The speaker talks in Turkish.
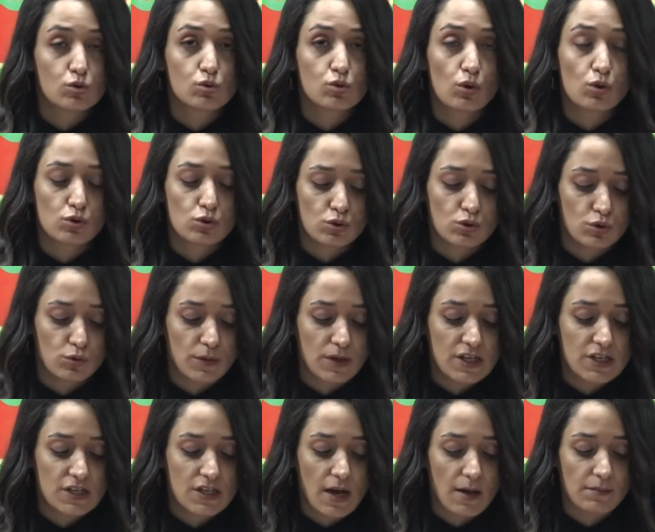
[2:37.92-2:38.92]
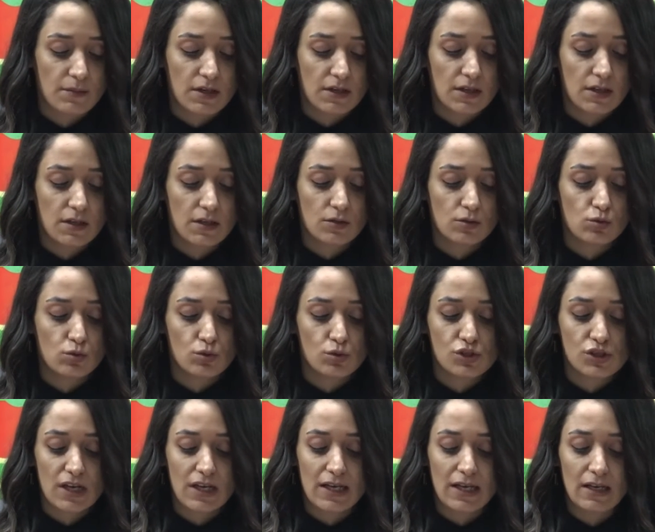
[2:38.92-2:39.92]
Soruşturma işlemleri
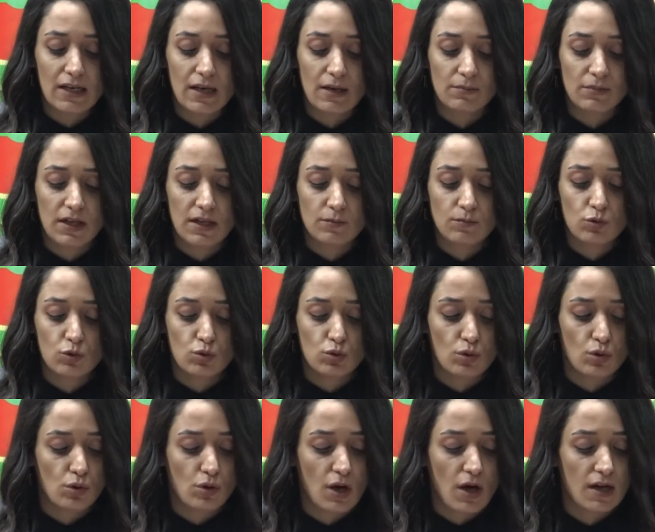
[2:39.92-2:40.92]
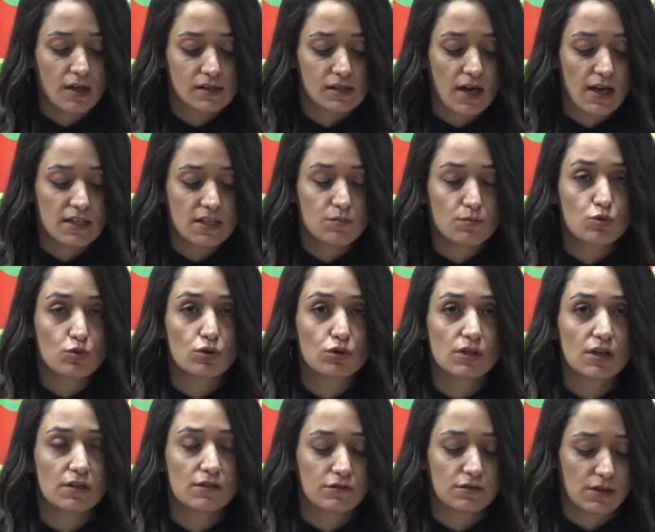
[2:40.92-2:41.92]
Tunceli İl Emniyet Müdürlüğü Asayiş Büro
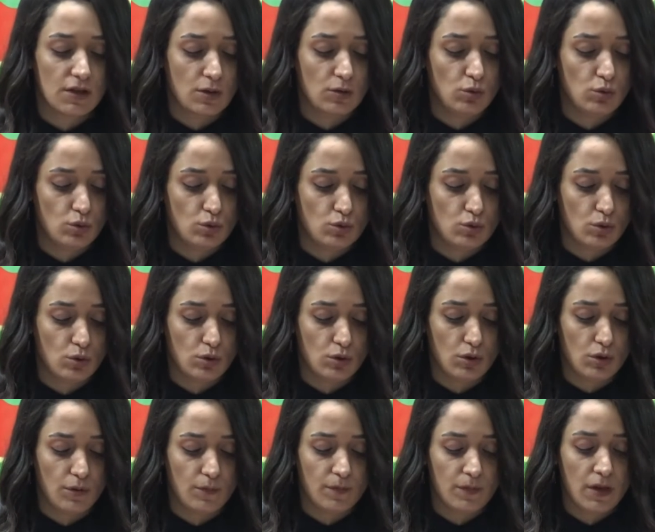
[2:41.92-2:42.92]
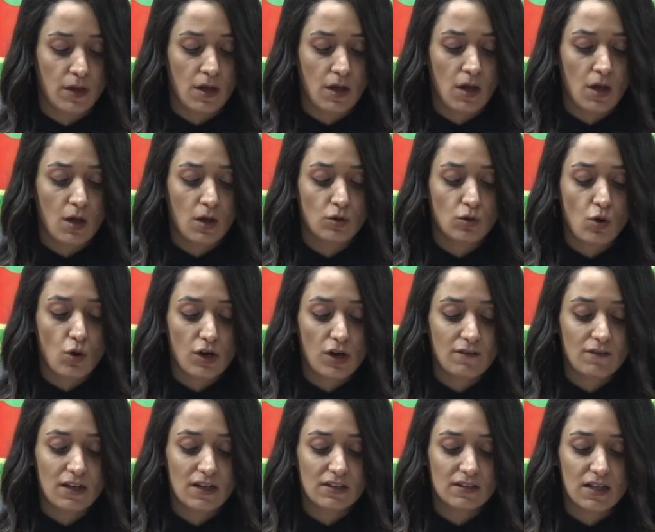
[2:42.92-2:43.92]
tarafından yürütüldü.
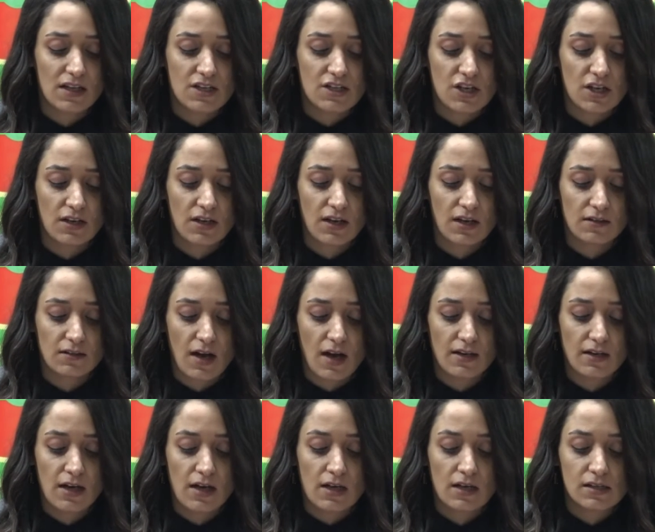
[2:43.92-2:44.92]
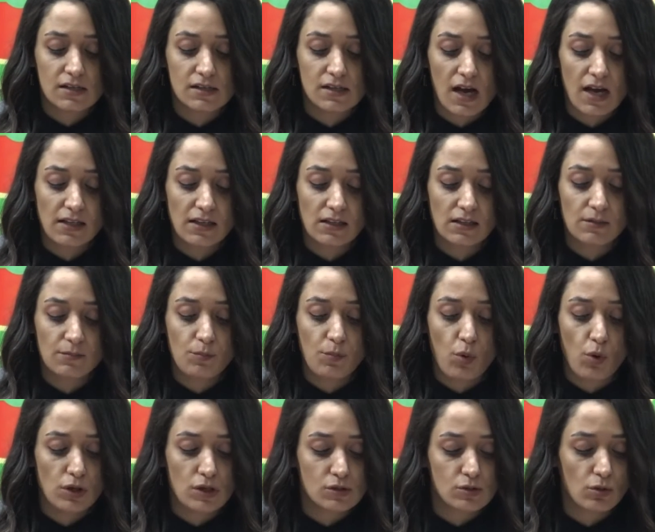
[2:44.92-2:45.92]
Görev yeri değişene kadar Zaynal'ın
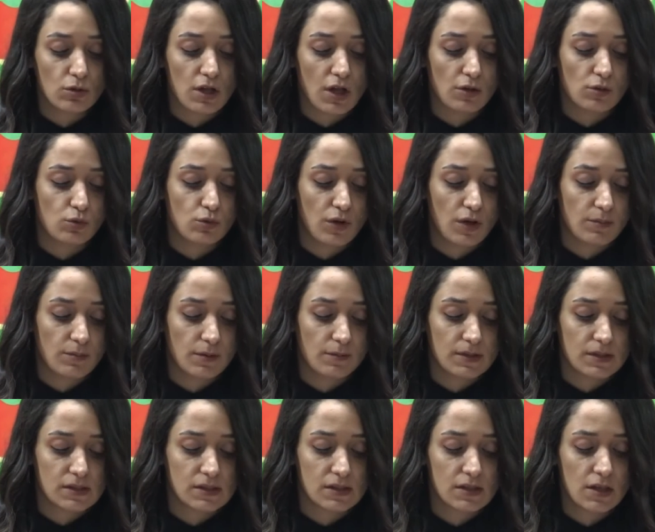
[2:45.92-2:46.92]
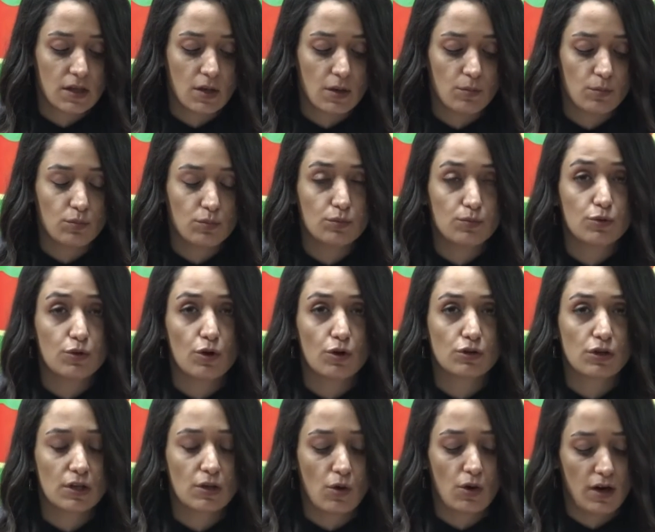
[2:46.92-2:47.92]
polis olan üvey babası bu
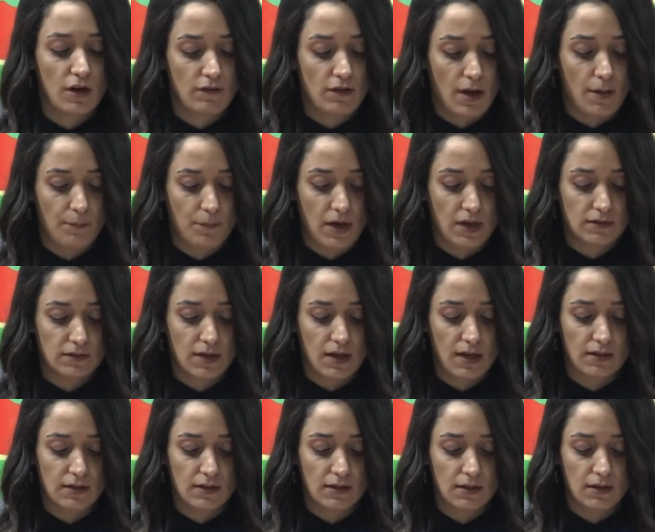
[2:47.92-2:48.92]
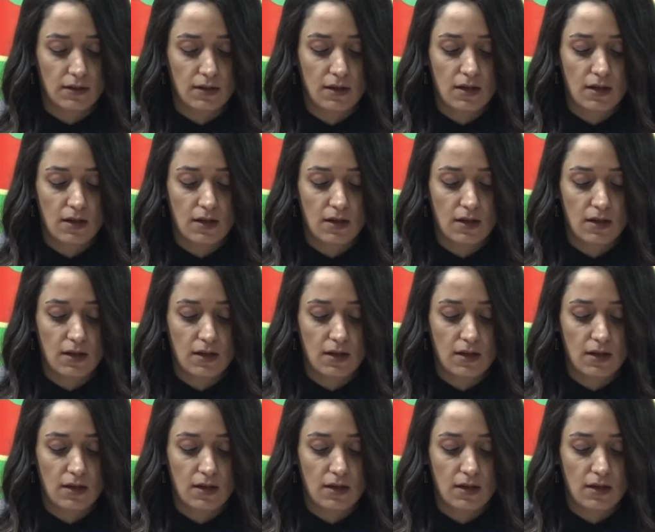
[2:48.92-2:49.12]
büroda görev yapmaktaydı.